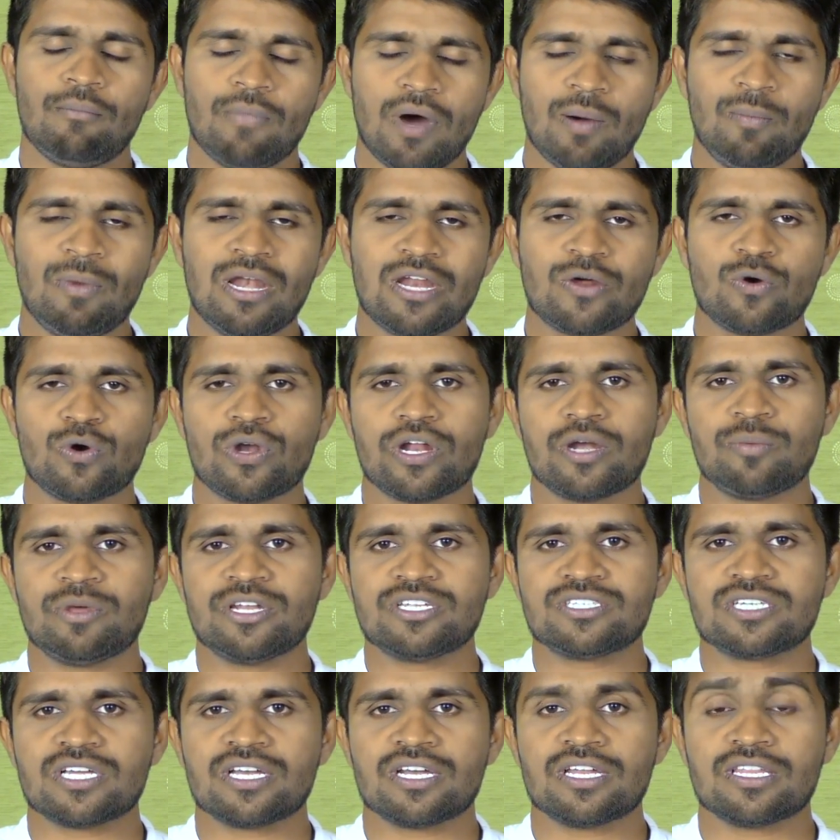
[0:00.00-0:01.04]
మమ్మల్ని కూడా
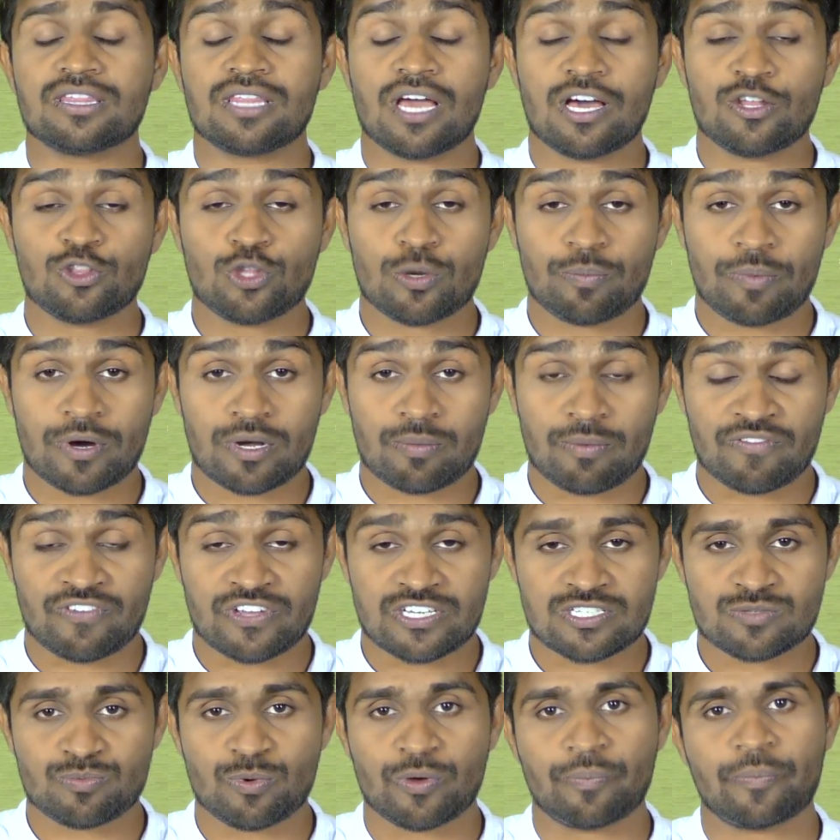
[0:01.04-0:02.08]
అడ్మిట్ చేయండి దాంతోపాటు మా
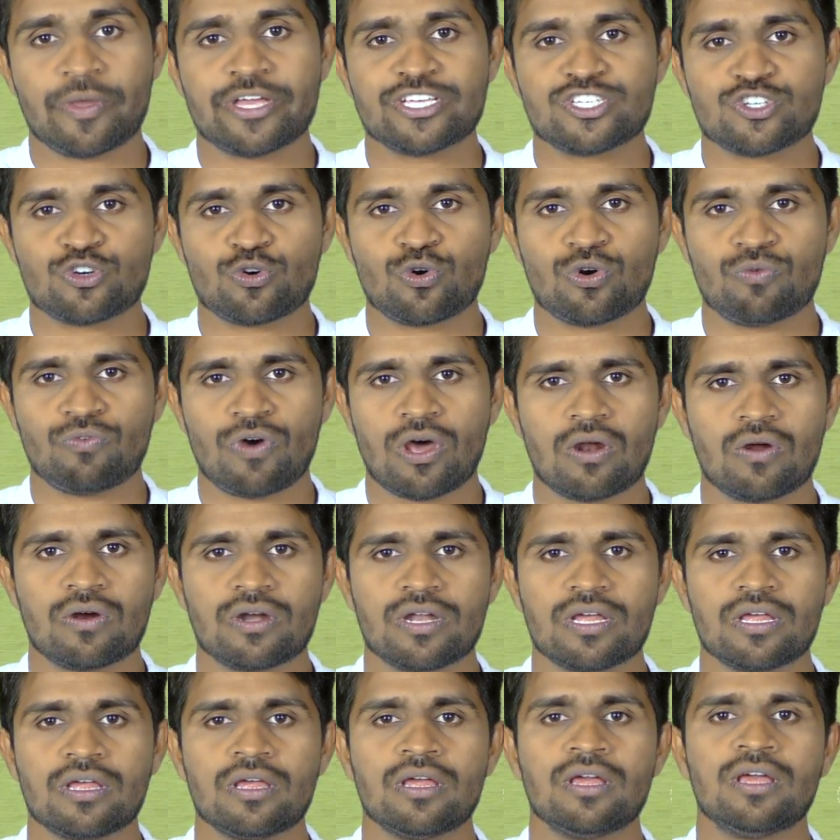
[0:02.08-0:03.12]
ఫేస్బుక్ పేజ్ని కూడా ఫాలో
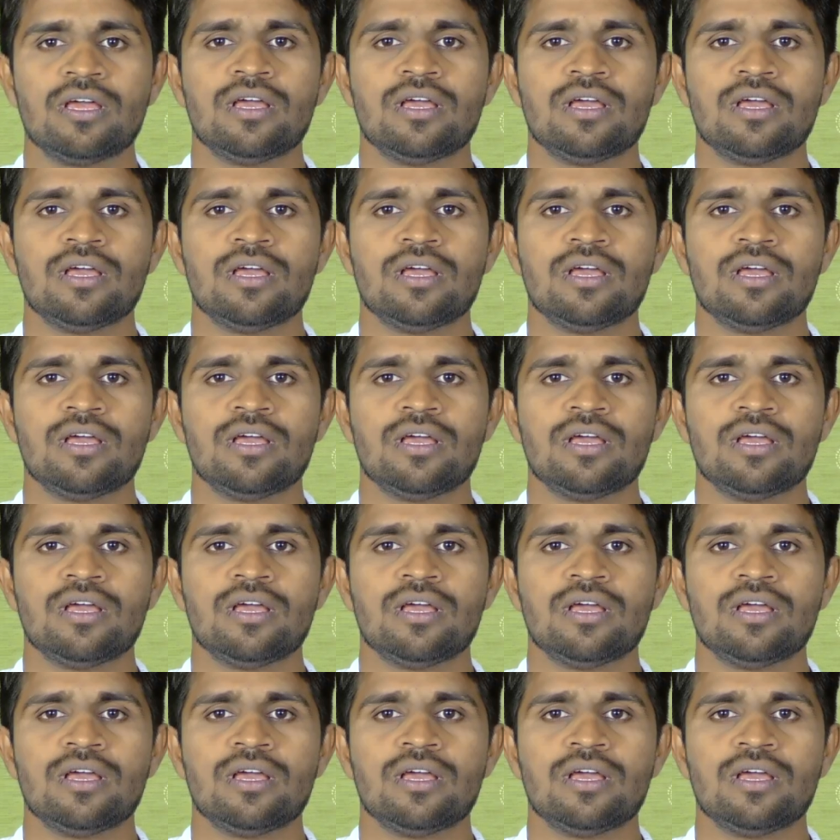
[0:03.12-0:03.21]
అవ్వండి